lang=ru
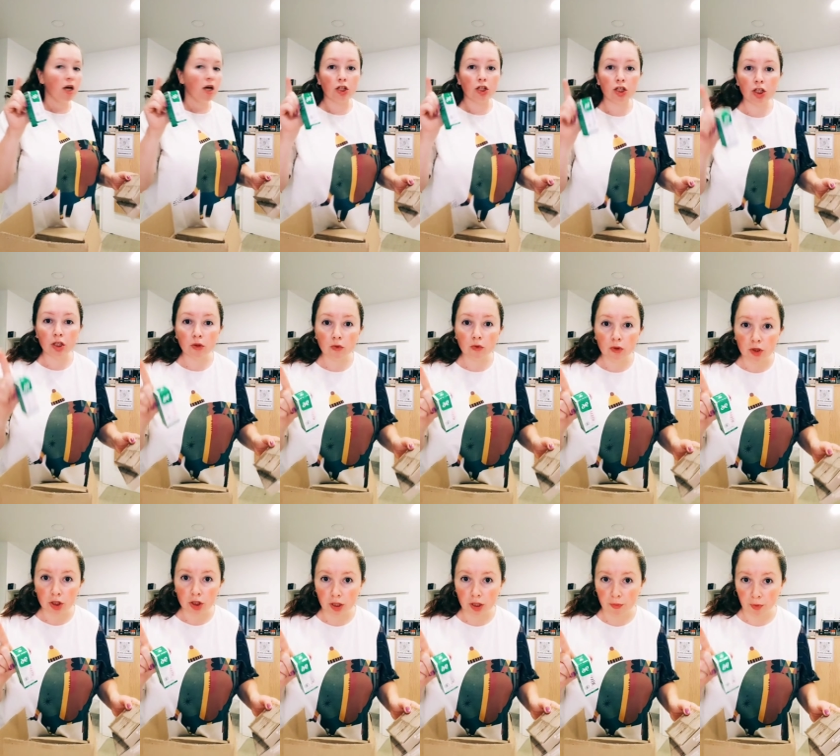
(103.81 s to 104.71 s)

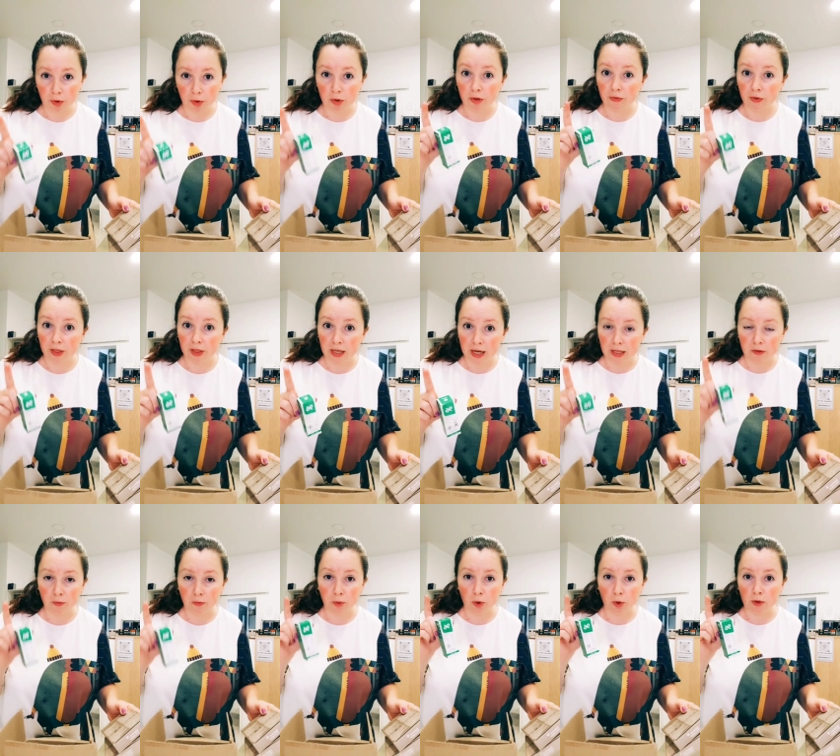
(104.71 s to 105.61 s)
Желудочный против
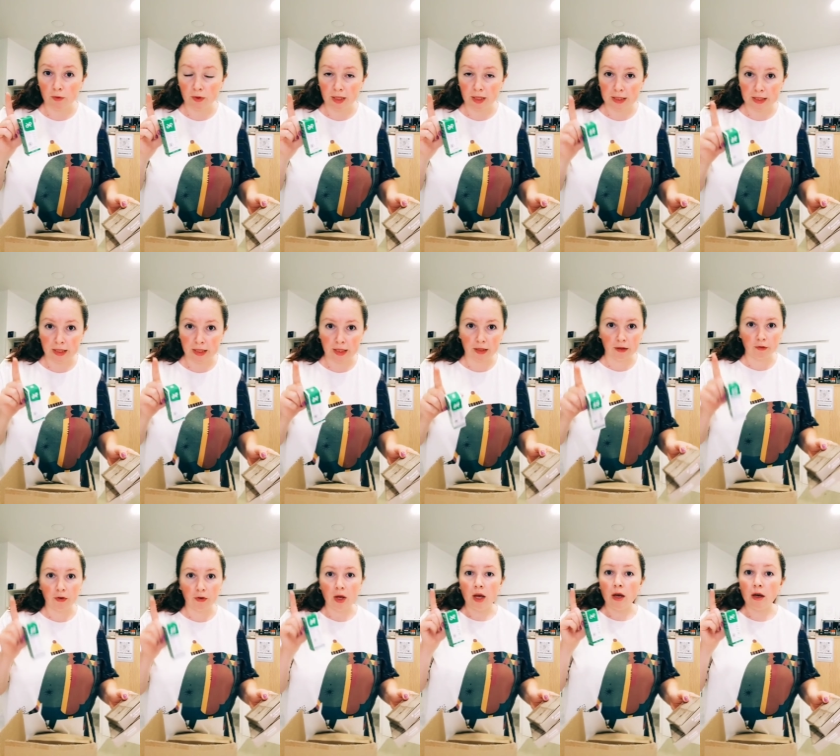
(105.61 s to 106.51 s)
язв, против
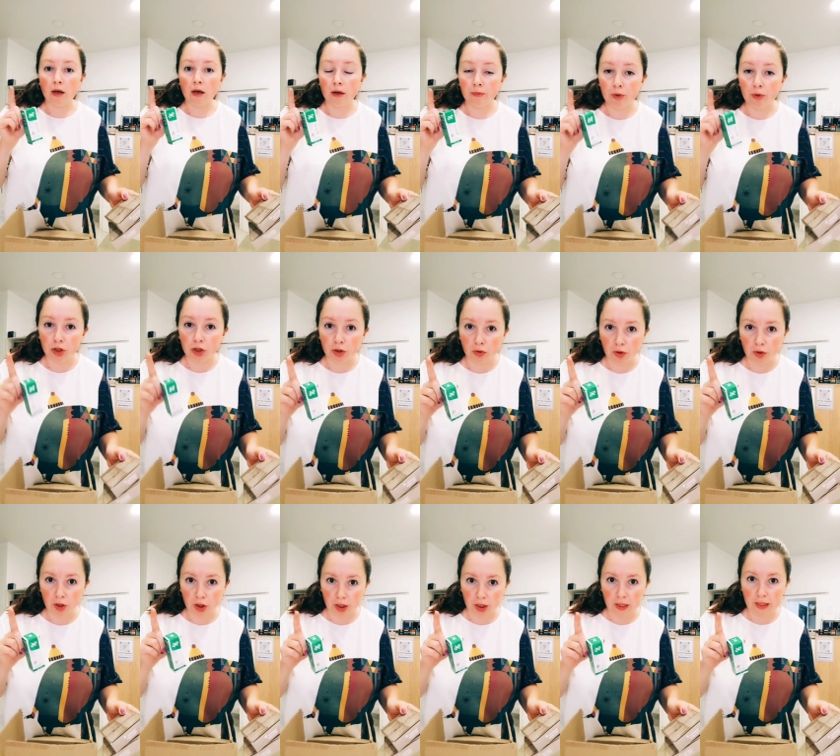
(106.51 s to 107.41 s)
гастритов. Э,
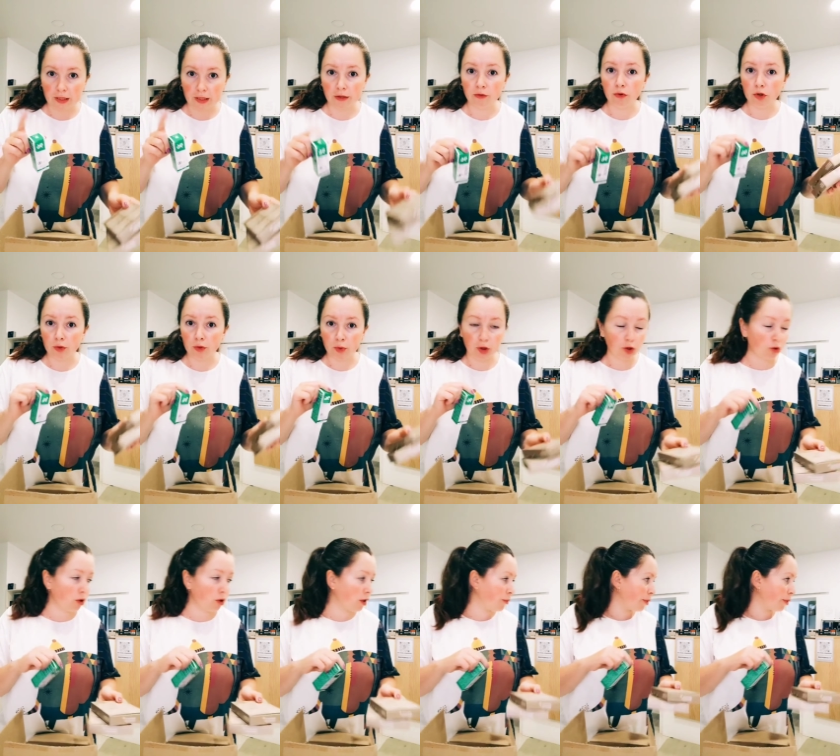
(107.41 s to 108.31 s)
печеночный, если вдруг с
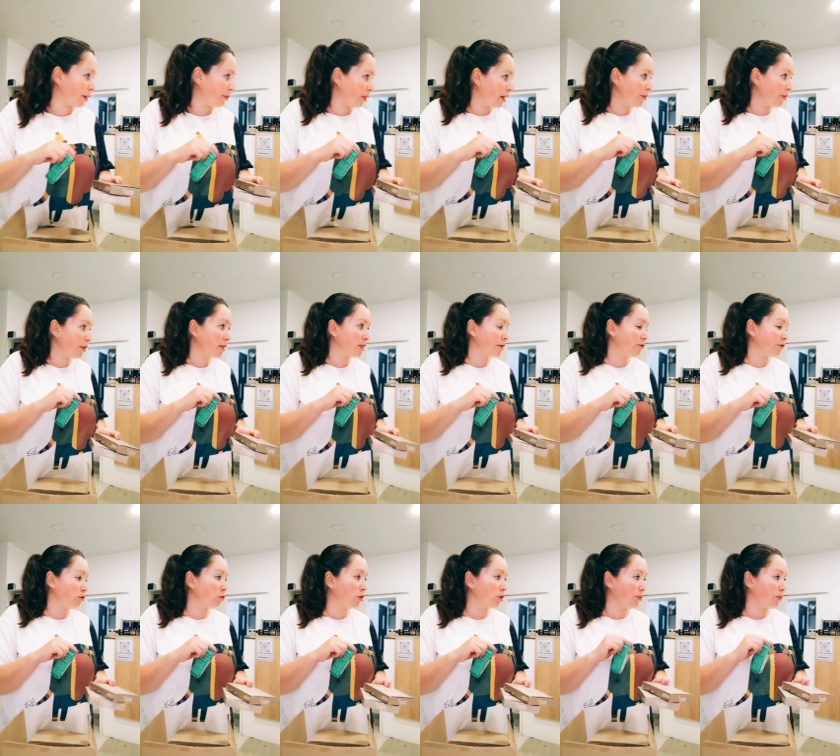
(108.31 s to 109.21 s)
печенкой проблемы, если
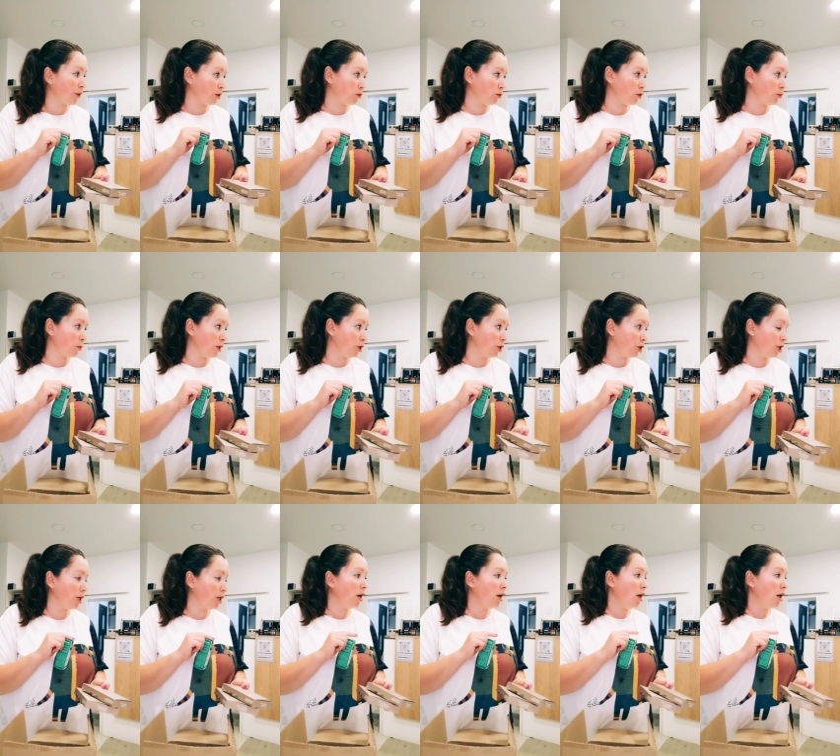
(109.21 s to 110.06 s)
вдруг гепатоз печени.